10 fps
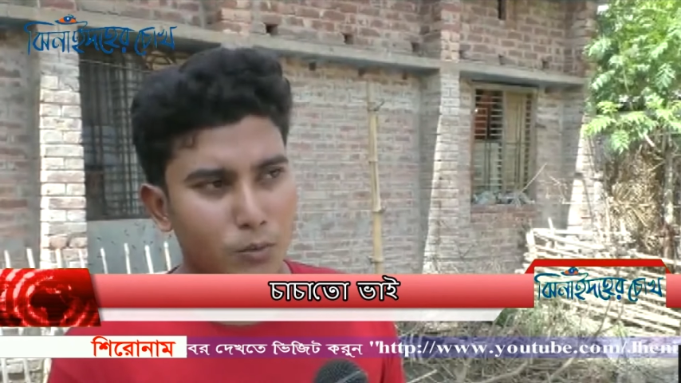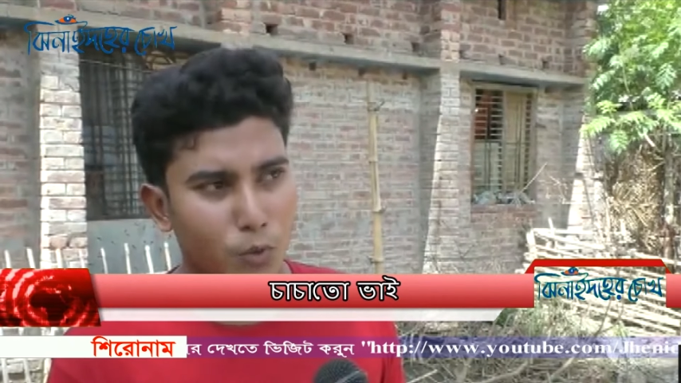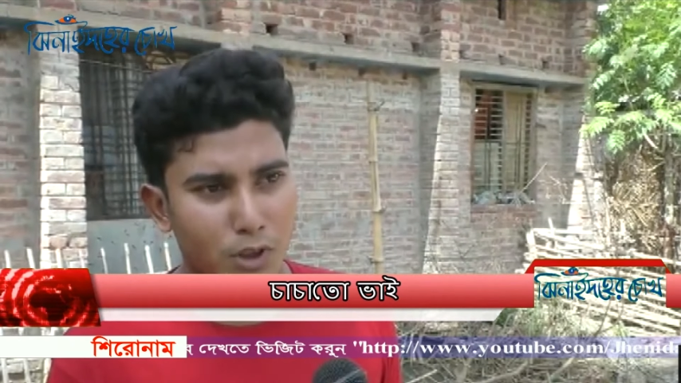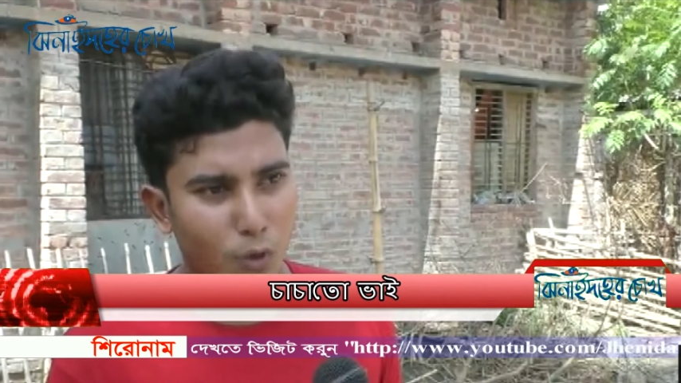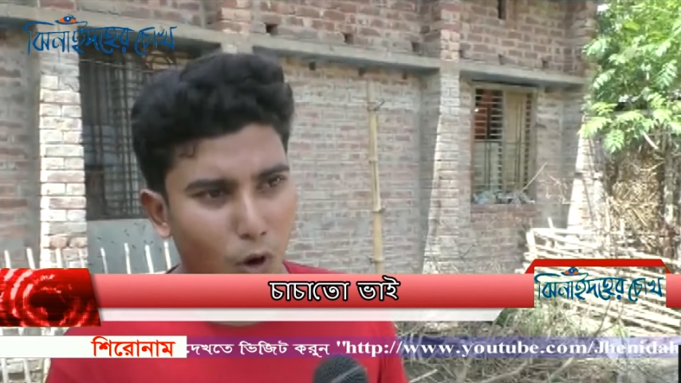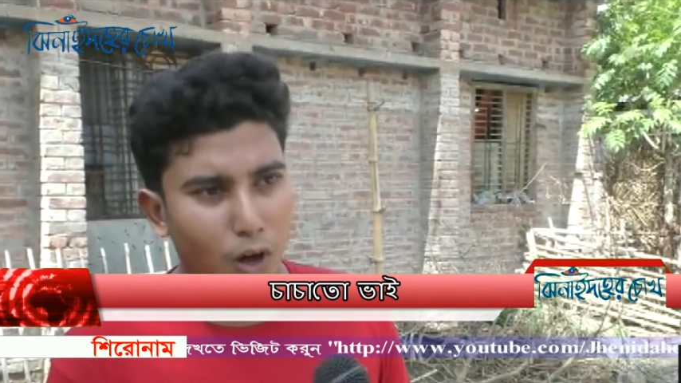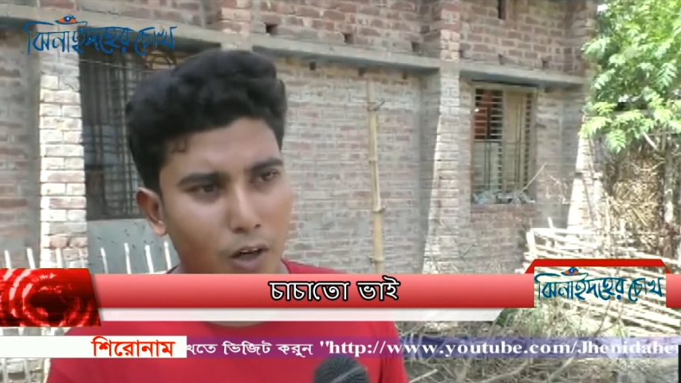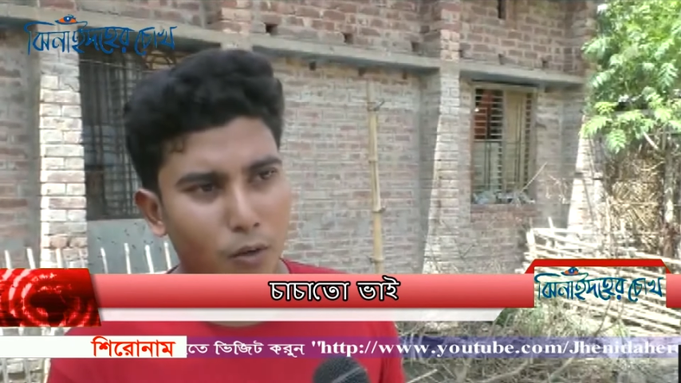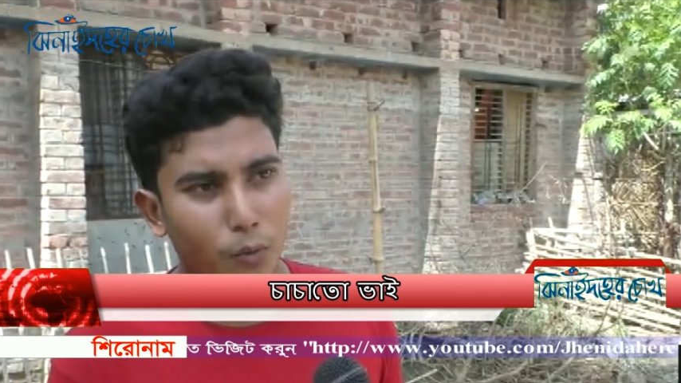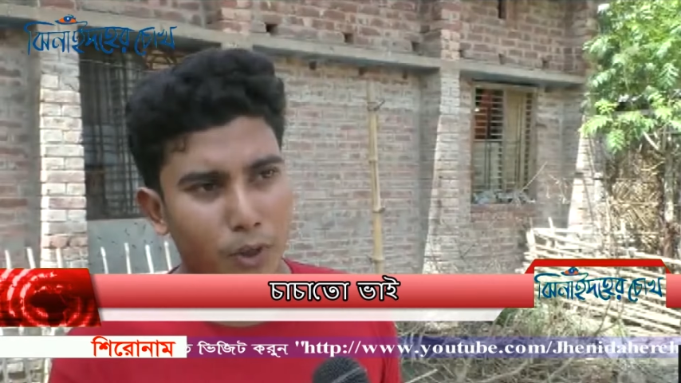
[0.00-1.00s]
ওর যে হক
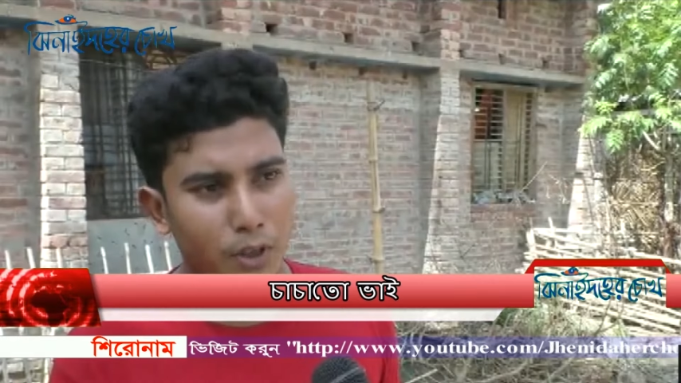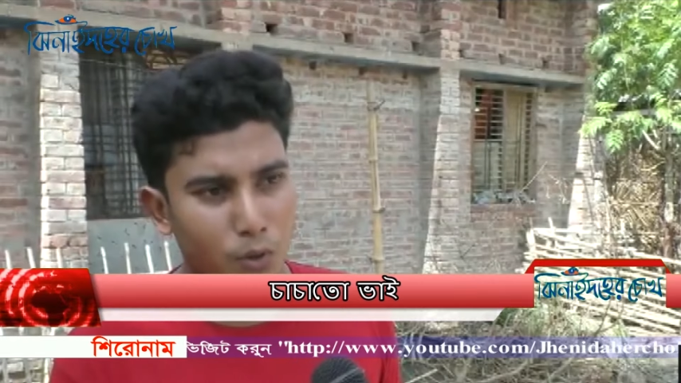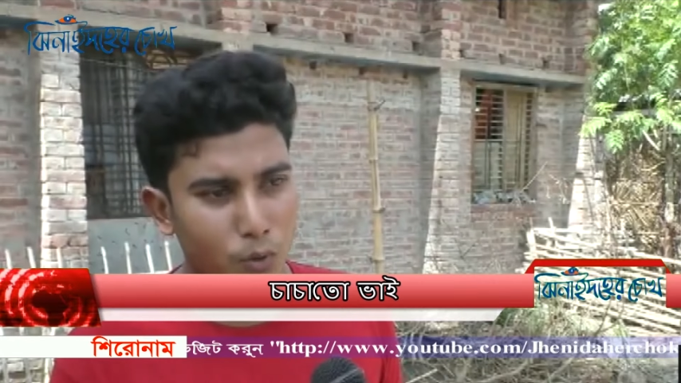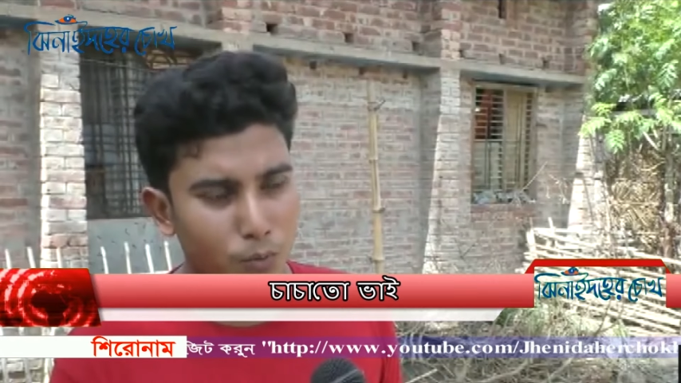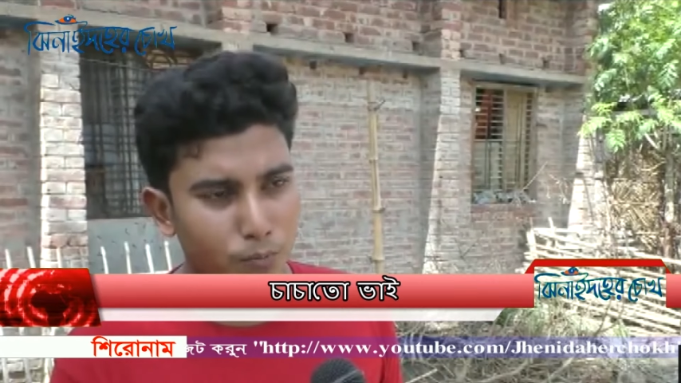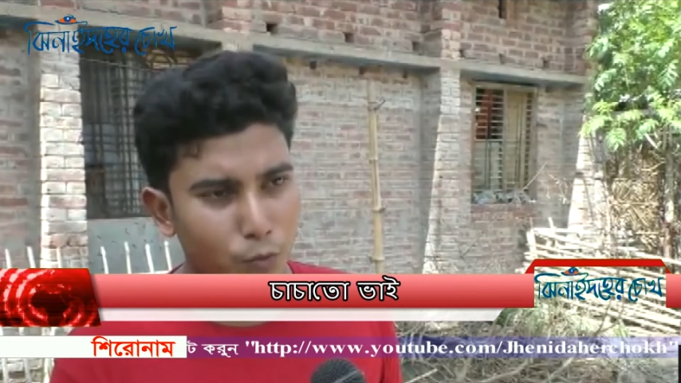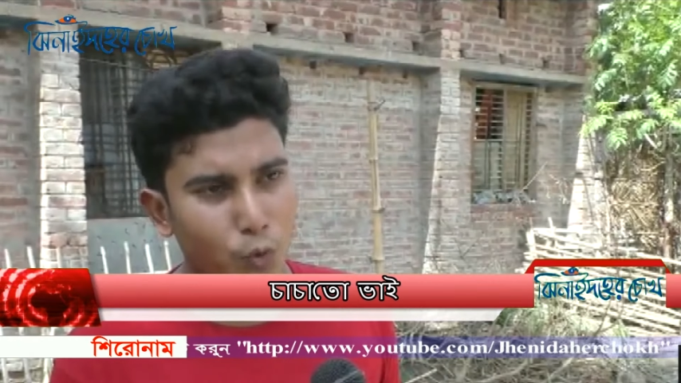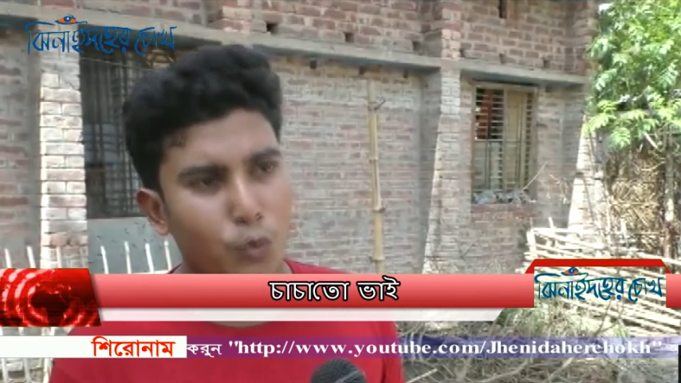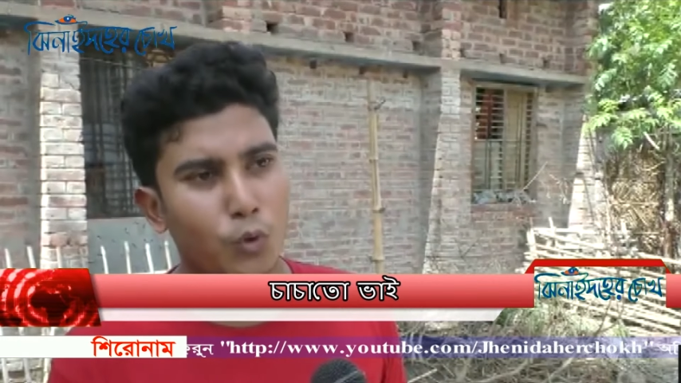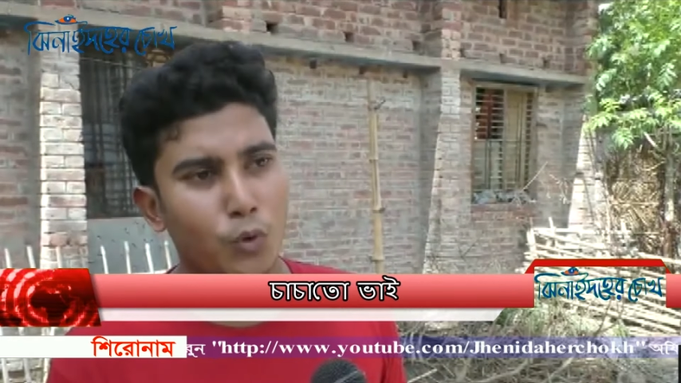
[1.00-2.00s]
ওটা যেন
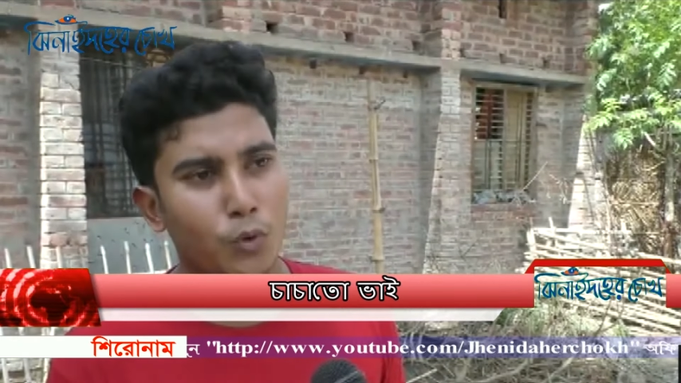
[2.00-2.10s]
দ্রুত